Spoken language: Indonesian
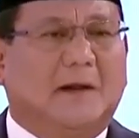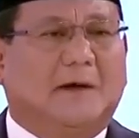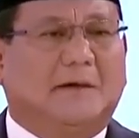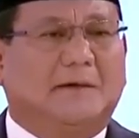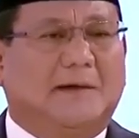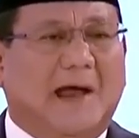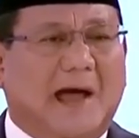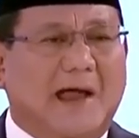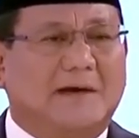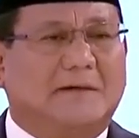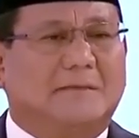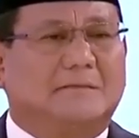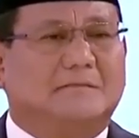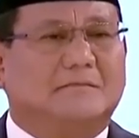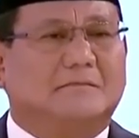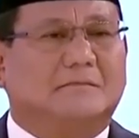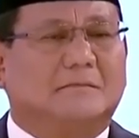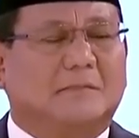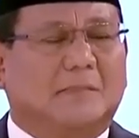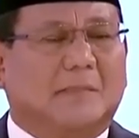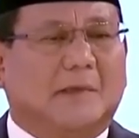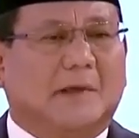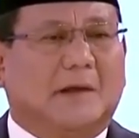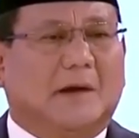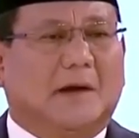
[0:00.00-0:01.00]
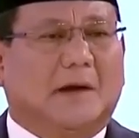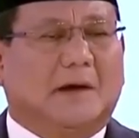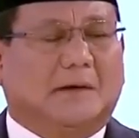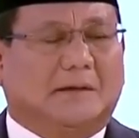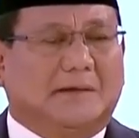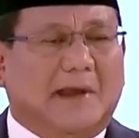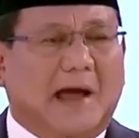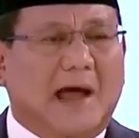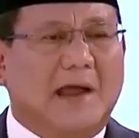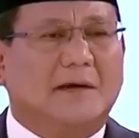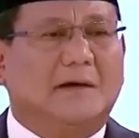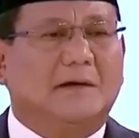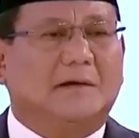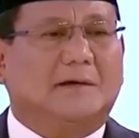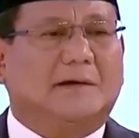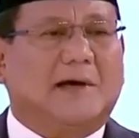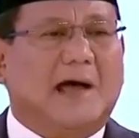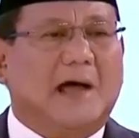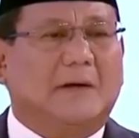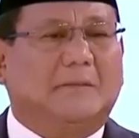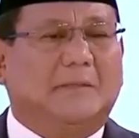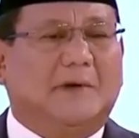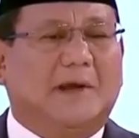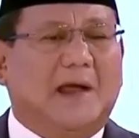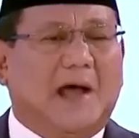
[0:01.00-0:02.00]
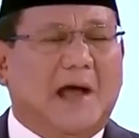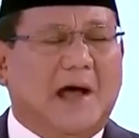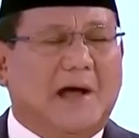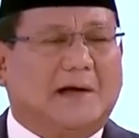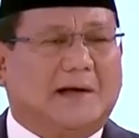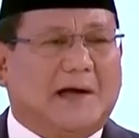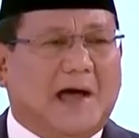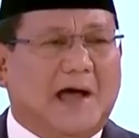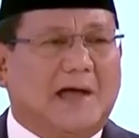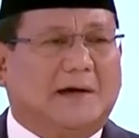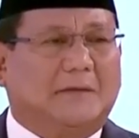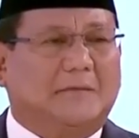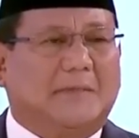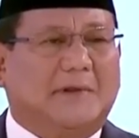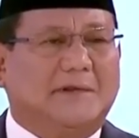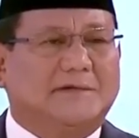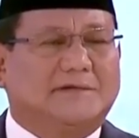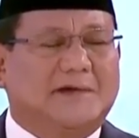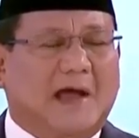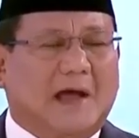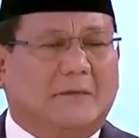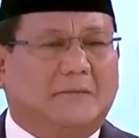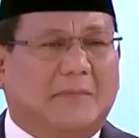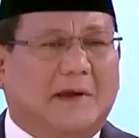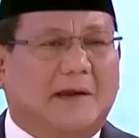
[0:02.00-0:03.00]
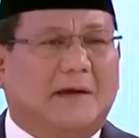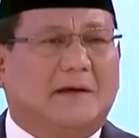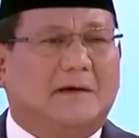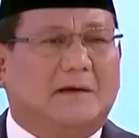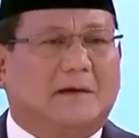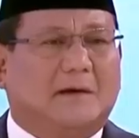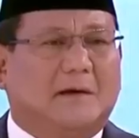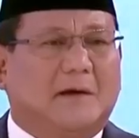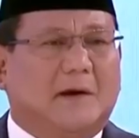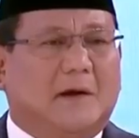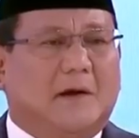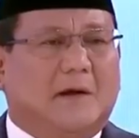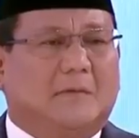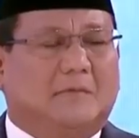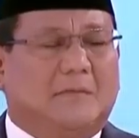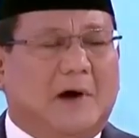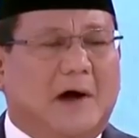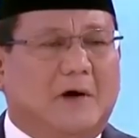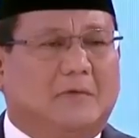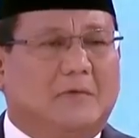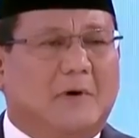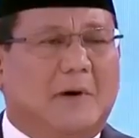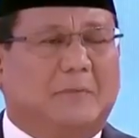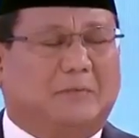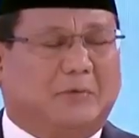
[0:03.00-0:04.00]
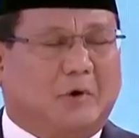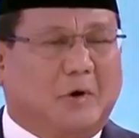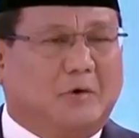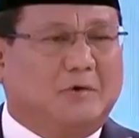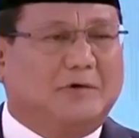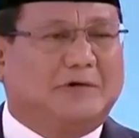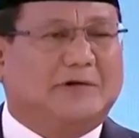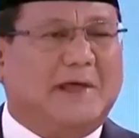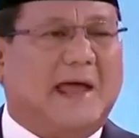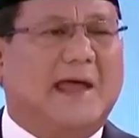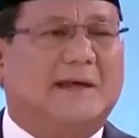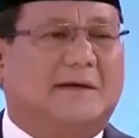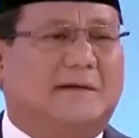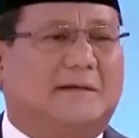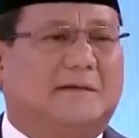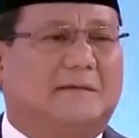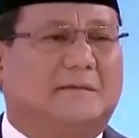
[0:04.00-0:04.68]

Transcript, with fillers: Dan dan kami akan menjamin bahwa produsen,